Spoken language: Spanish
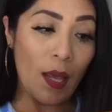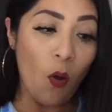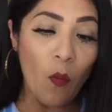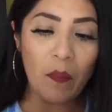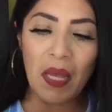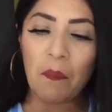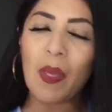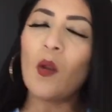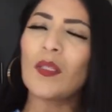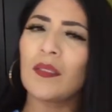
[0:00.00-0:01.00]
de hombre,
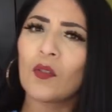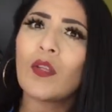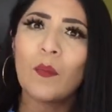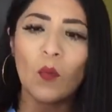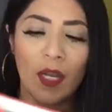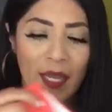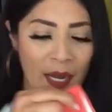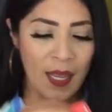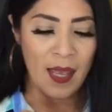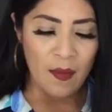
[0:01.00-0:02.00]
pero son de mujer.